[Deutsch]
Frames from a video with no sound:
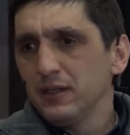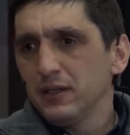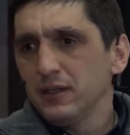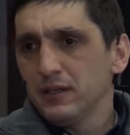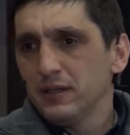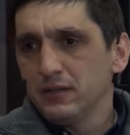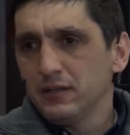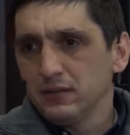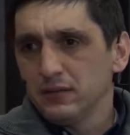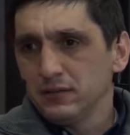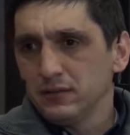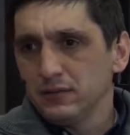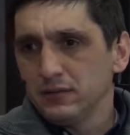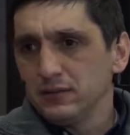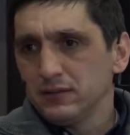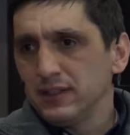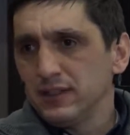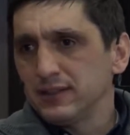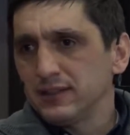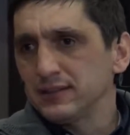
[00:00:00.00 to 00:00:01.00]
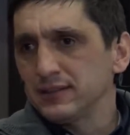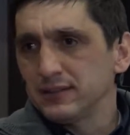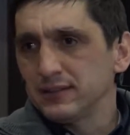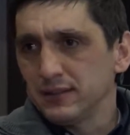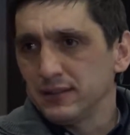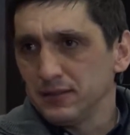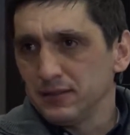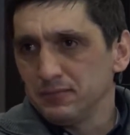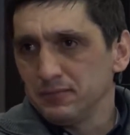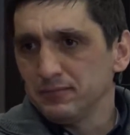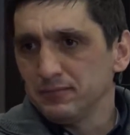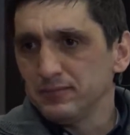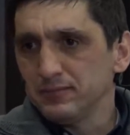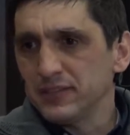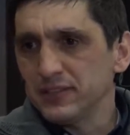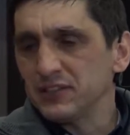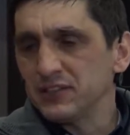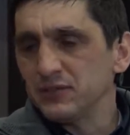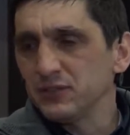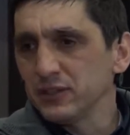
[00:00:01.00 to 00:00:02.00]
äh, dass, äh,
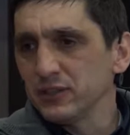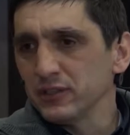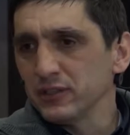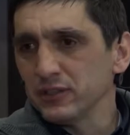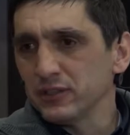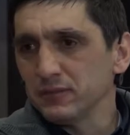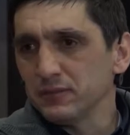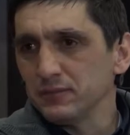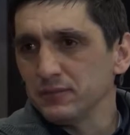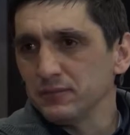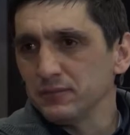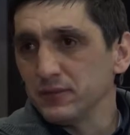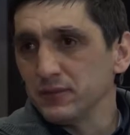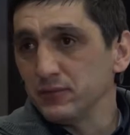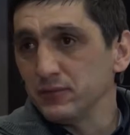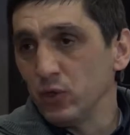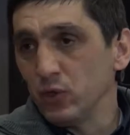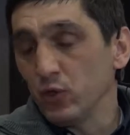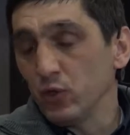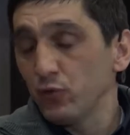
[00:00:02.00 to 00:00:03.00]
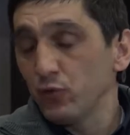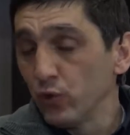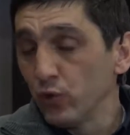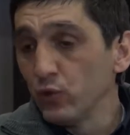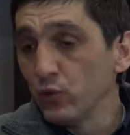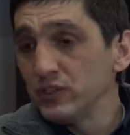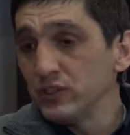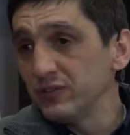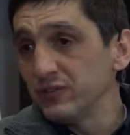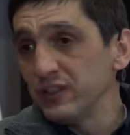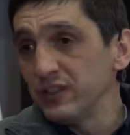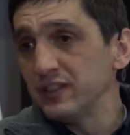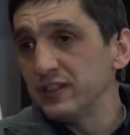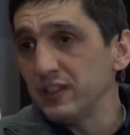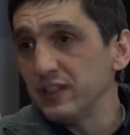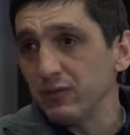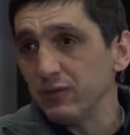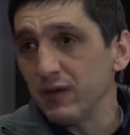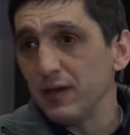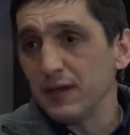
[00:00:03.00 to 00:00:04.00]
dass wir, oder für uns
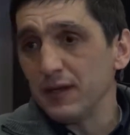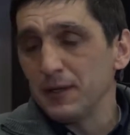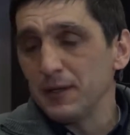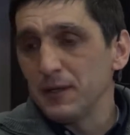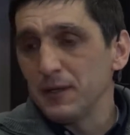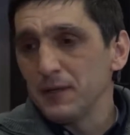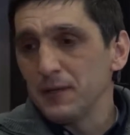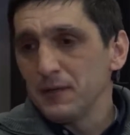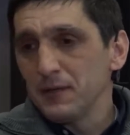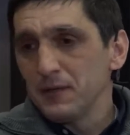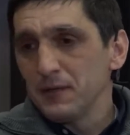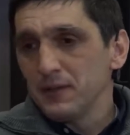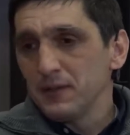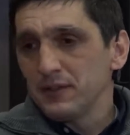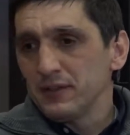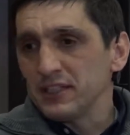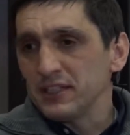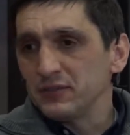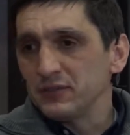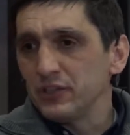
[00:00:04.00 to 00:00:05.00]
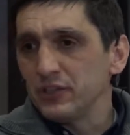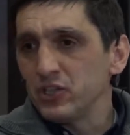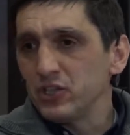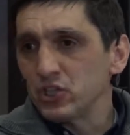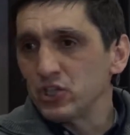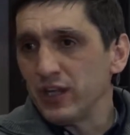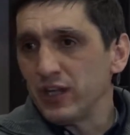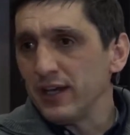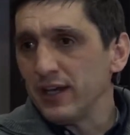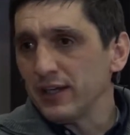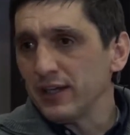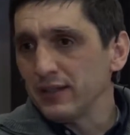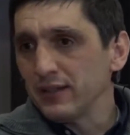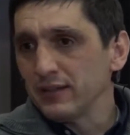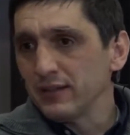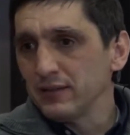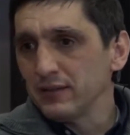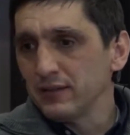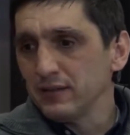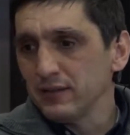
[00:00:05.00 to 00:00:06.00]
wichtig war, dass wir die Stärken
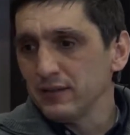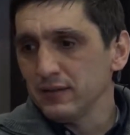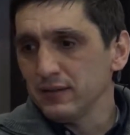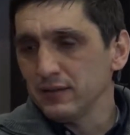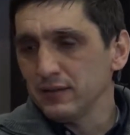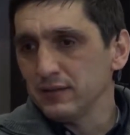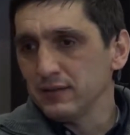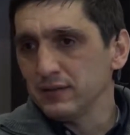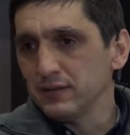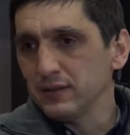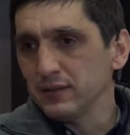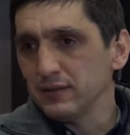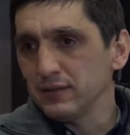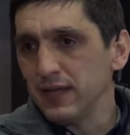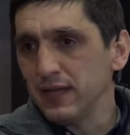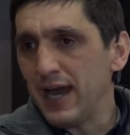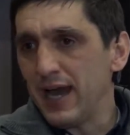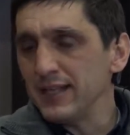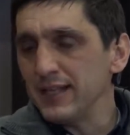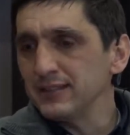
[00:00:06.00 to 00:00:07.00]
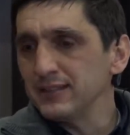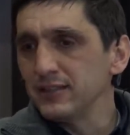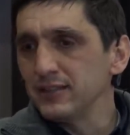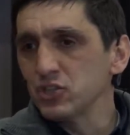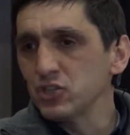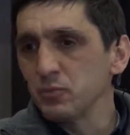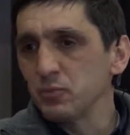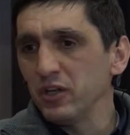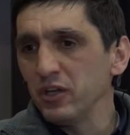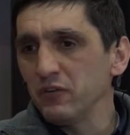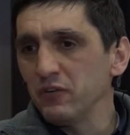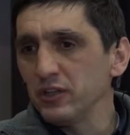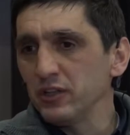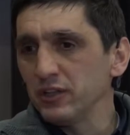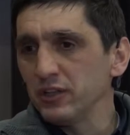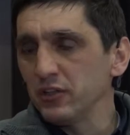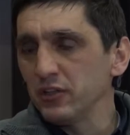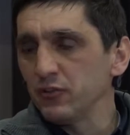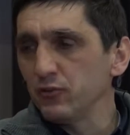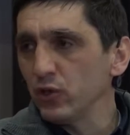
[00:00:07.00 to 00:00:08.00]
äh, der, einzelnen Spieler wieder
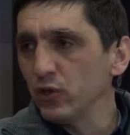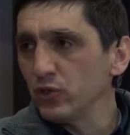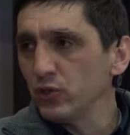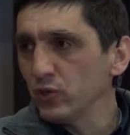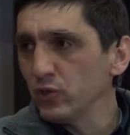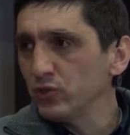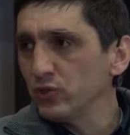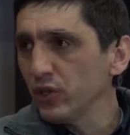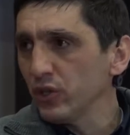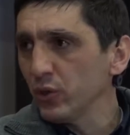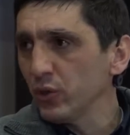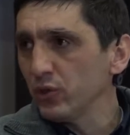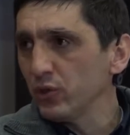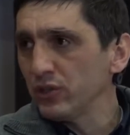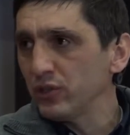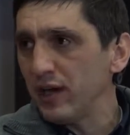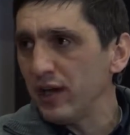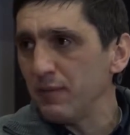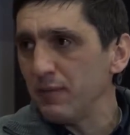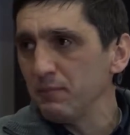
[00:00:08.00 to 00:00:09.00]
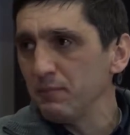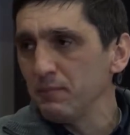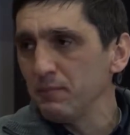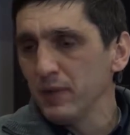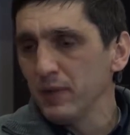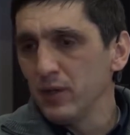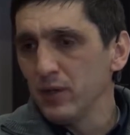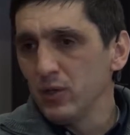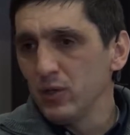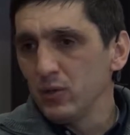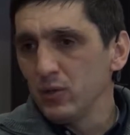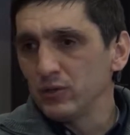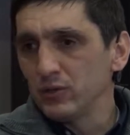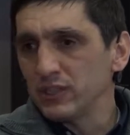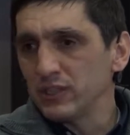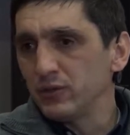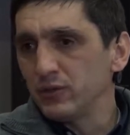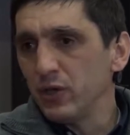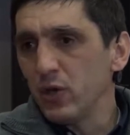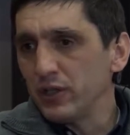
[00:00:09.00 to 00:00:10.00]
in den Vordergrund gerückt haben und
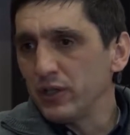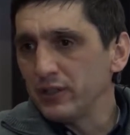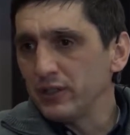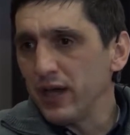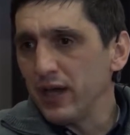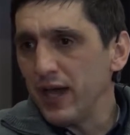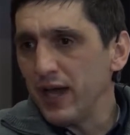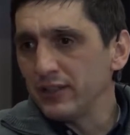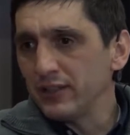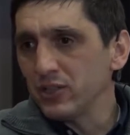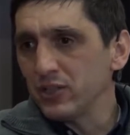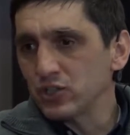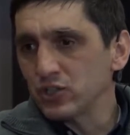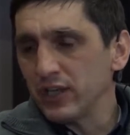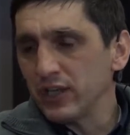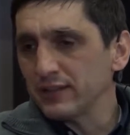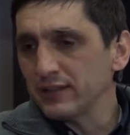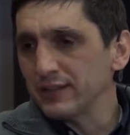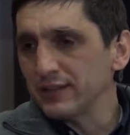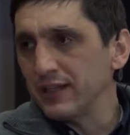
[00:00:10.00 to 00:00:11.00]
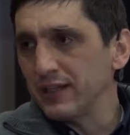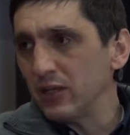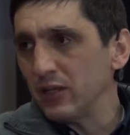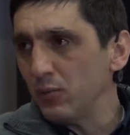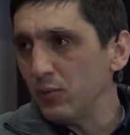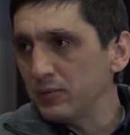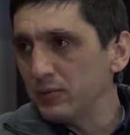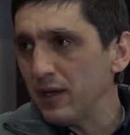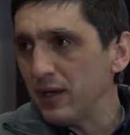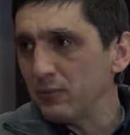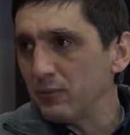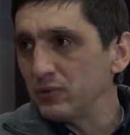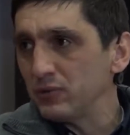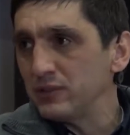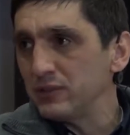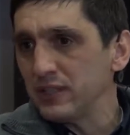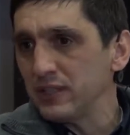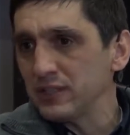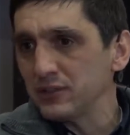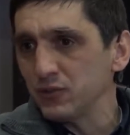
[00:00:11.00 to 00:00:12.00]
dass wir auch an die eigenen Stärken geglaubt haben,
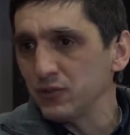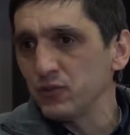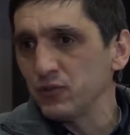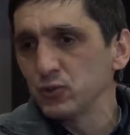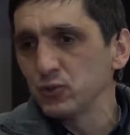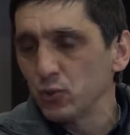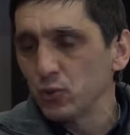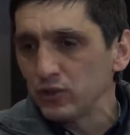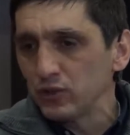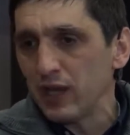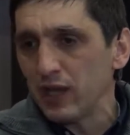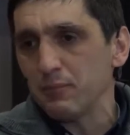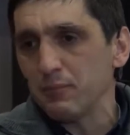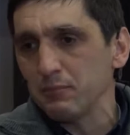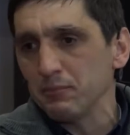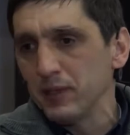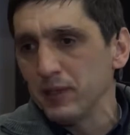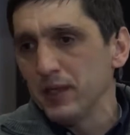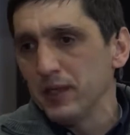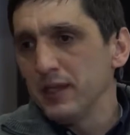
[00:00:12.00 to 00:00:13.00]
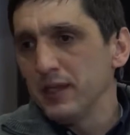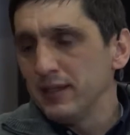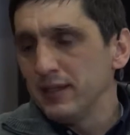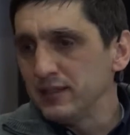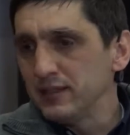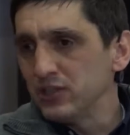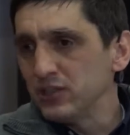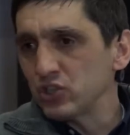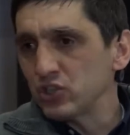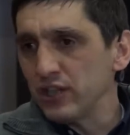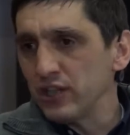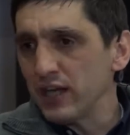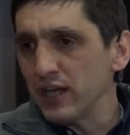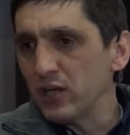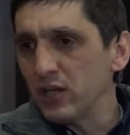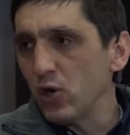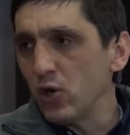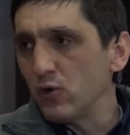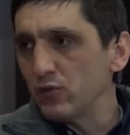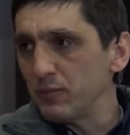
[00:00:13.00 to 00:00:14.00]
dass wir versucht haben, diese Stärken
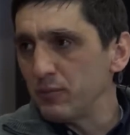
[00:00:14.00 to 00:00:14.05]
auch auf den